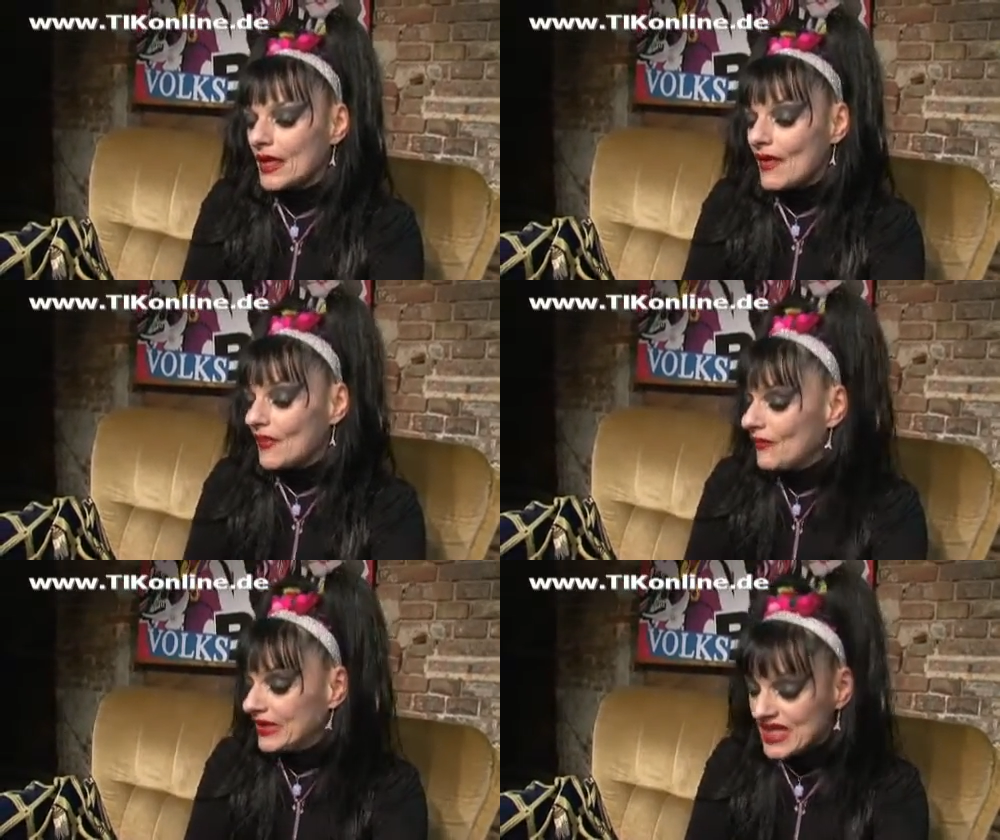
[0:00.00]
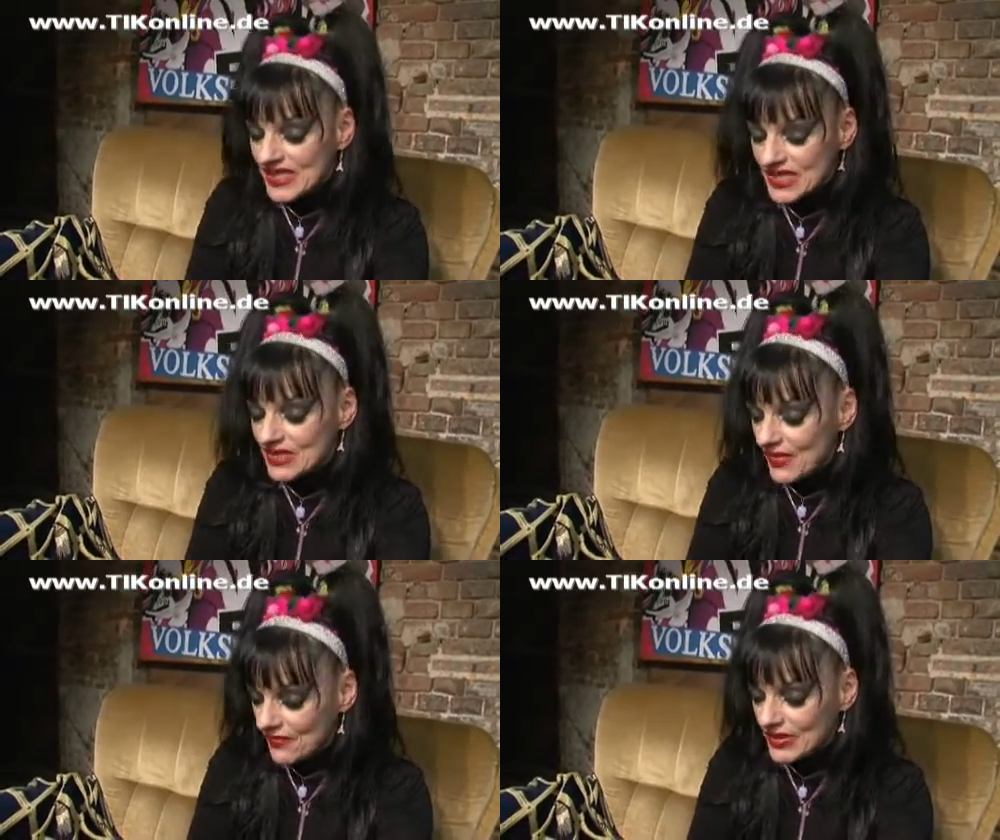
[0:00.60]
ja, wenn wir
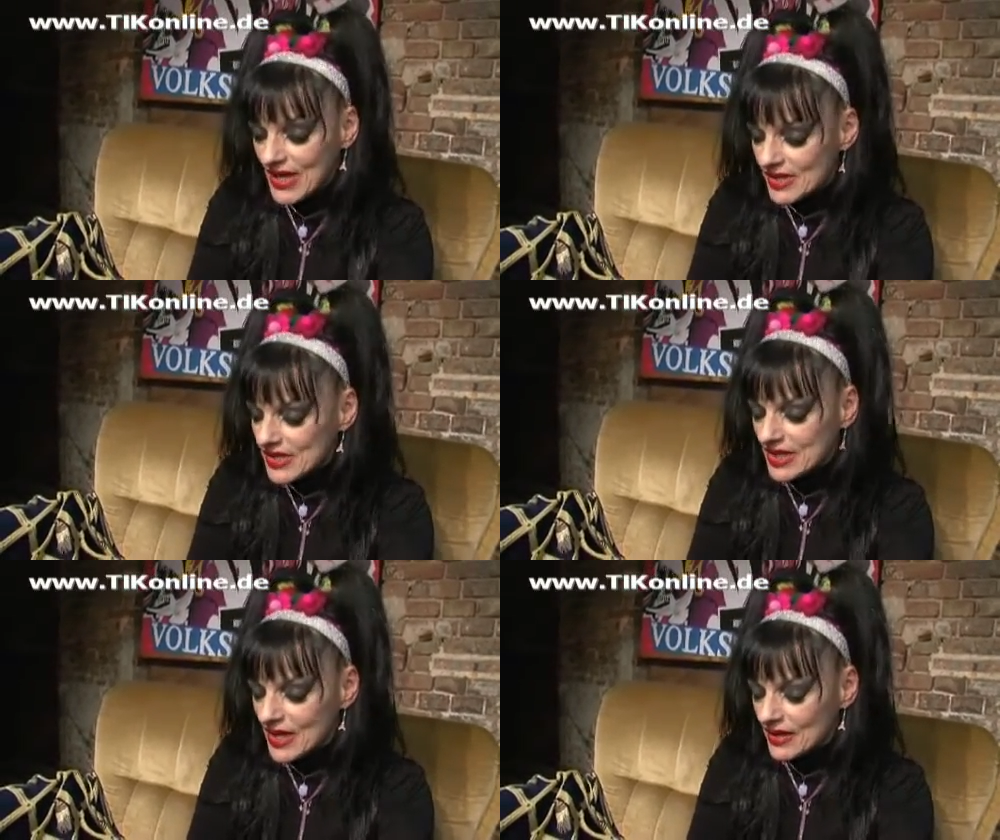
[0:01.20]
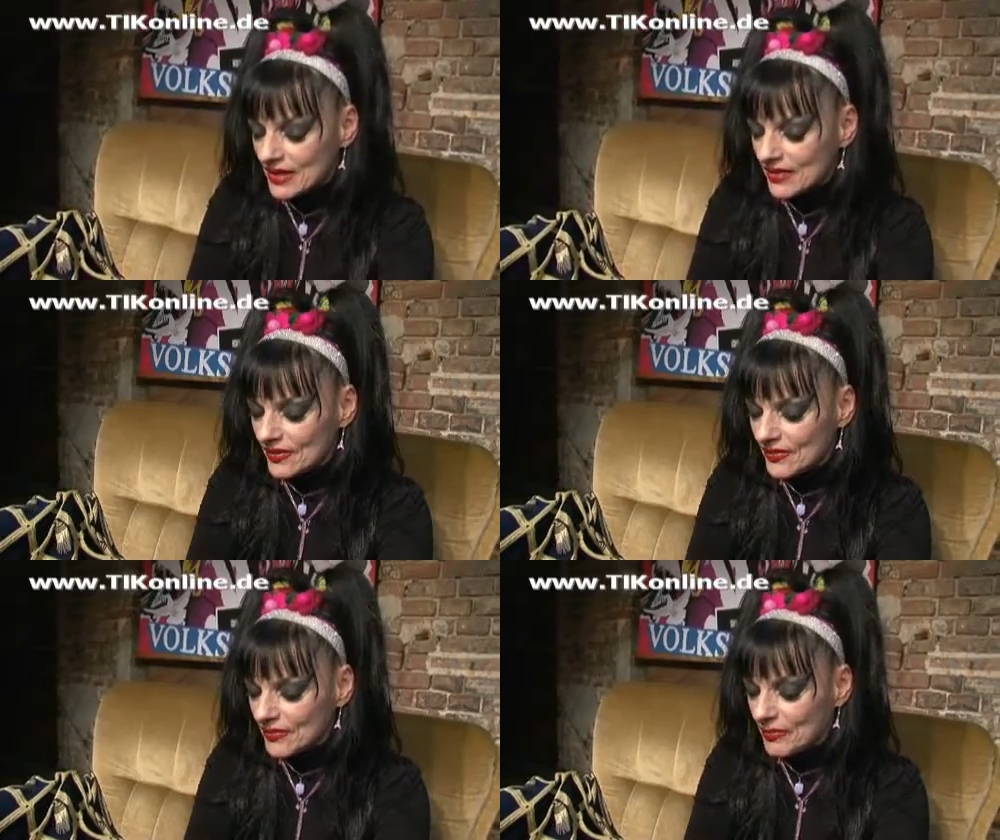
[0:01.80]
das, wenn wir das
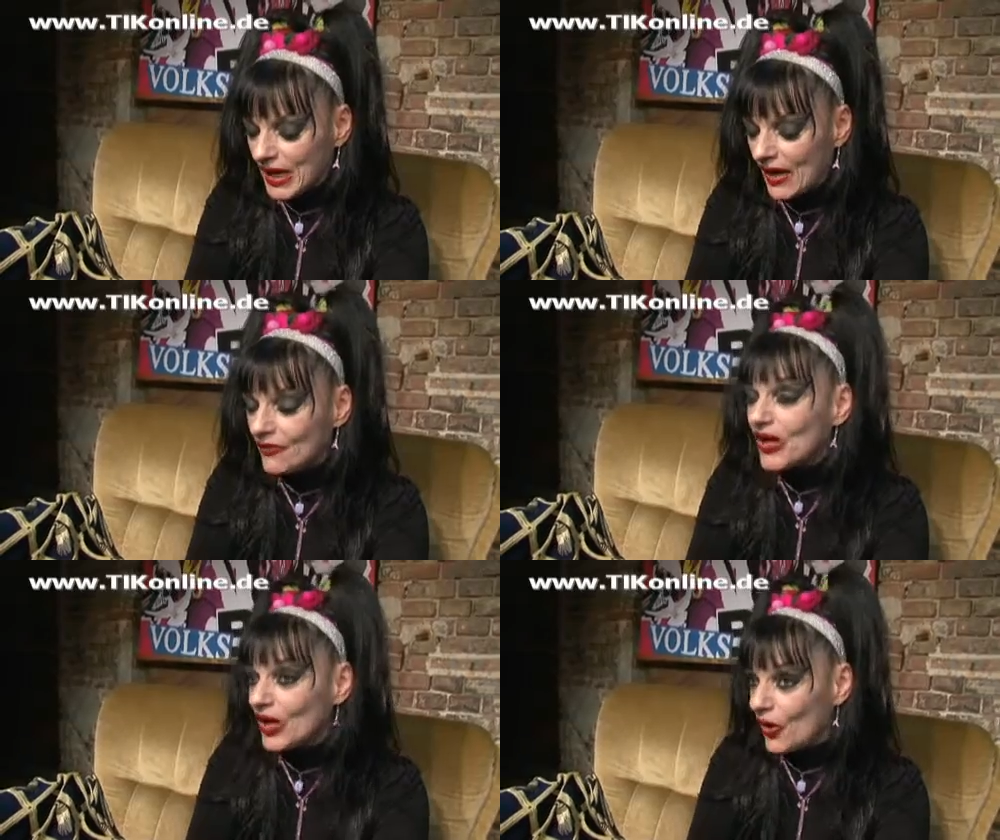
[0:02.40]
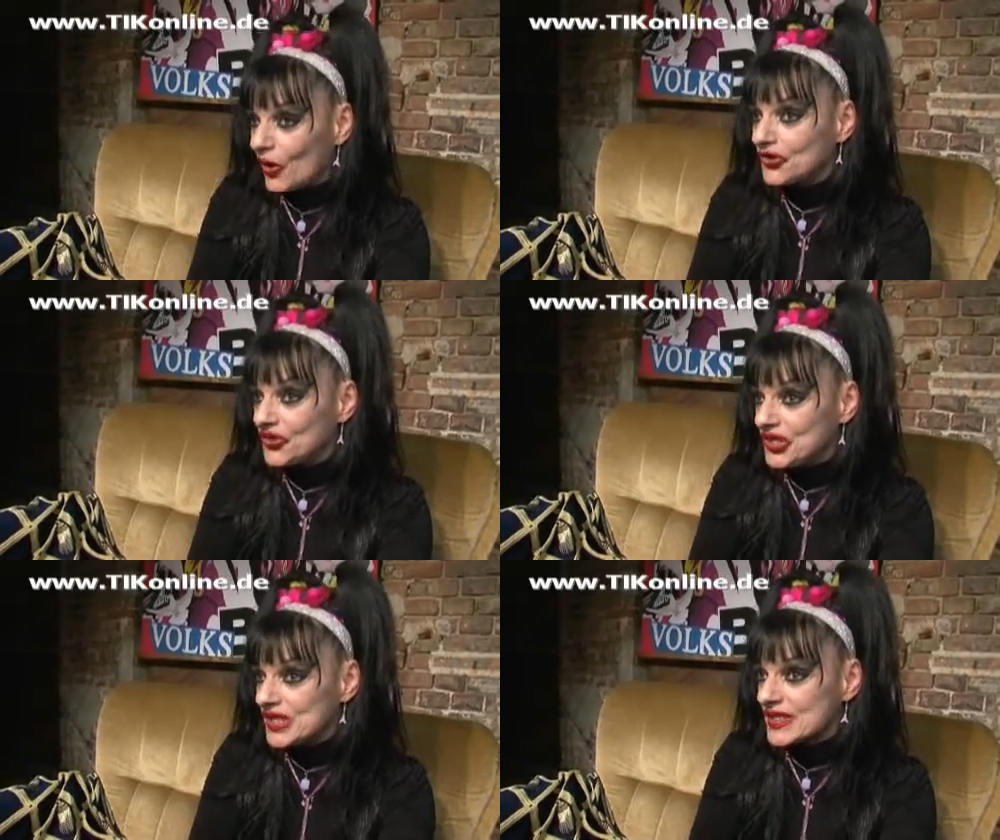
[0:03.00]
äh, bekräftigen
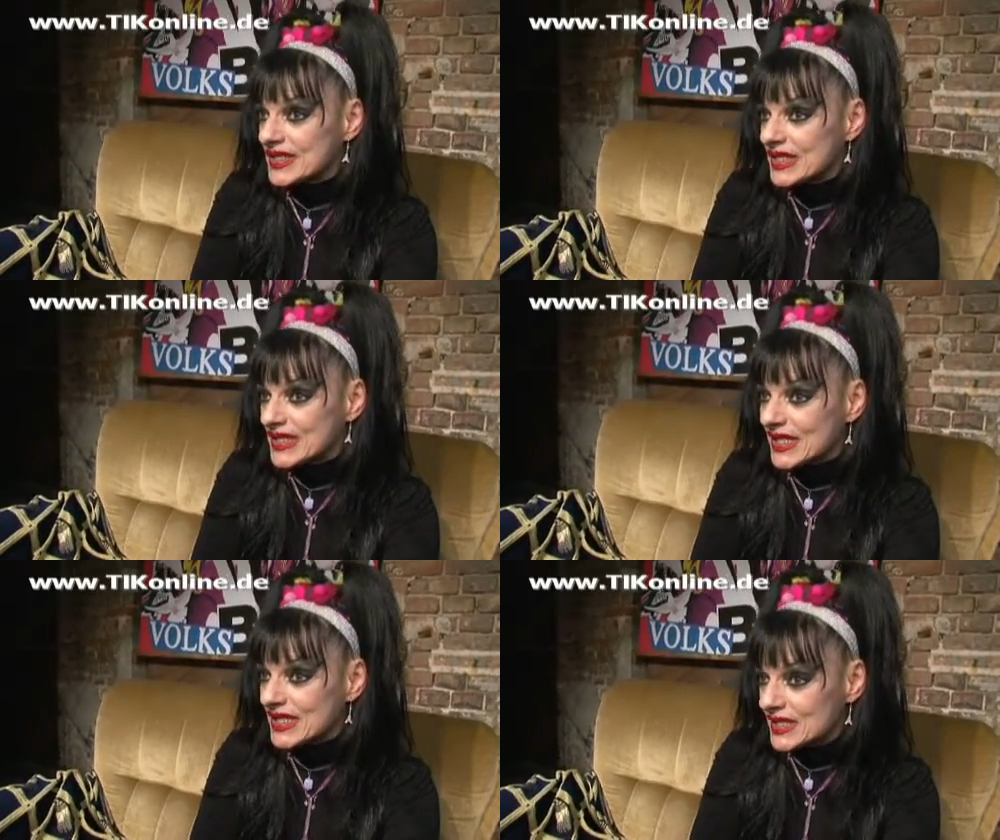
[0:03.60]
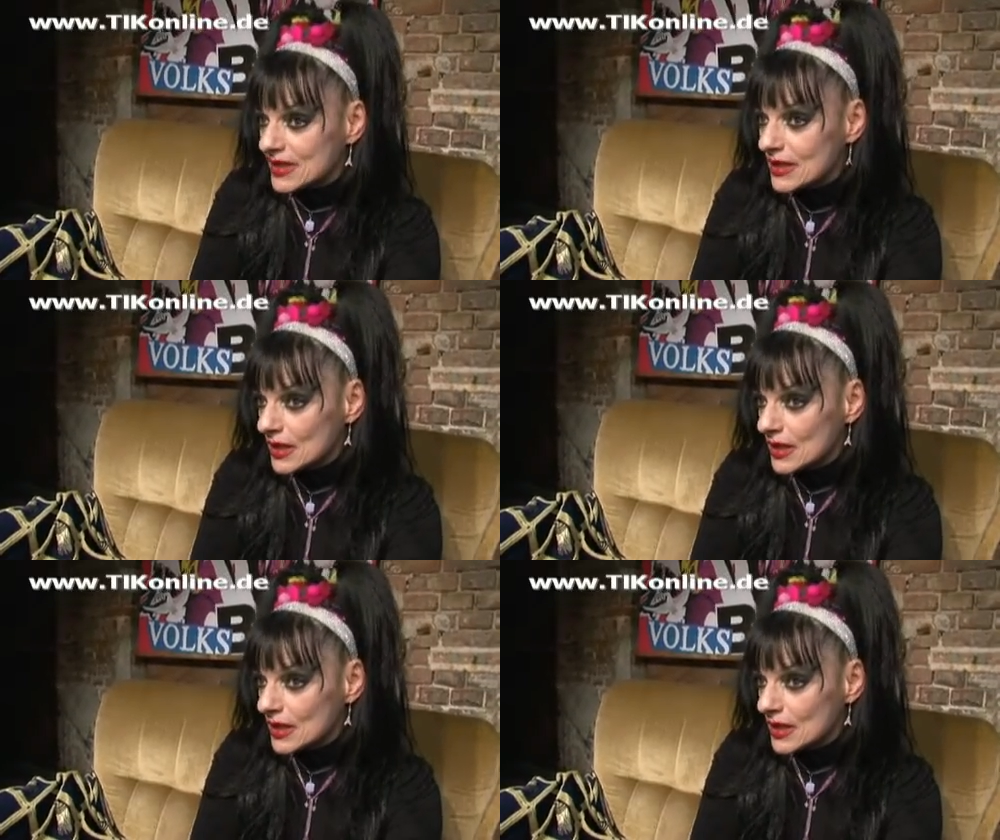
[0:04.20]
könnten, dieses Gesetz,